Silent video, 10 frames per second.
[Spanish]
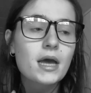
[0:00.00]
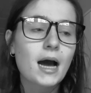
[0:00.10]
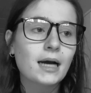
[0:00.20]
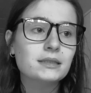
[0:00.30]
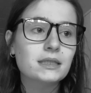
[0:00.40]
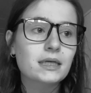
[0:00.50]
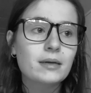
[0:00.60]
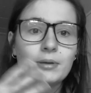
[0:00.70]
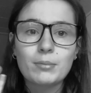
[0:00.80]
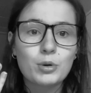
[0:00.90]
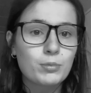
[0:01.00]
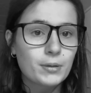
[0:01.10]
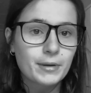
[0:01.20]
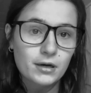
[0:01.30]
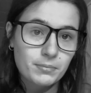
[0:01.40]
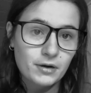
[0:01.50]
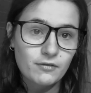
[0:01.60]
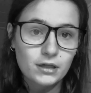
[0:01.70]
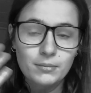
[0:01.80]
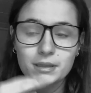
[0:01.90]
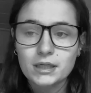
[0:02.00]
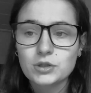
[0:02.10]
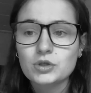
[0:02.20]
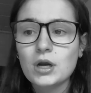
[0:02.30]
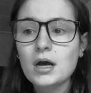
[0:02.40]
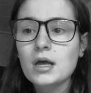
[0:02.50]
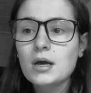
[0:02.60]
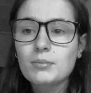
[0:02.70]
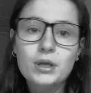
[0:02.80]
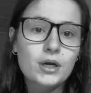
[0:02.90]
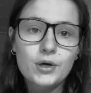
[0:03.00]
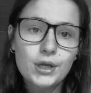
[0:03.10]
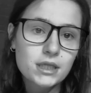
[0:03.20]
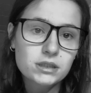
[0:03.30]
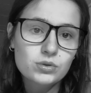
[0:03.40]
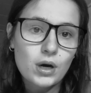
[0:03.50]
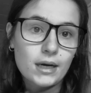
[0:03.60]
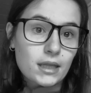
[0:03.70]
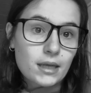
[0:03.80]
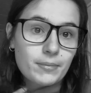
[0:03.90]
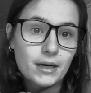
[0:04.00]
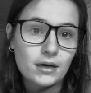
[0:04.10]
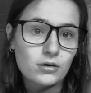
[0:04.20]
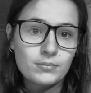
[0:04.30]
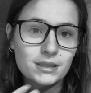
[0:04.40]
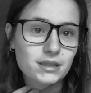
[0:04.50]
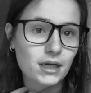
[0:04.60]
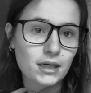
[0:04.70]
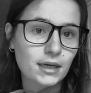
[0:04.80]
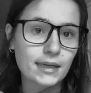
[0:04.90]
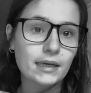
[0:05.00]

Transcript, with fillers: así que me la puedo preparar perfectamente yo sola porque no necesito a nadie para conversar ni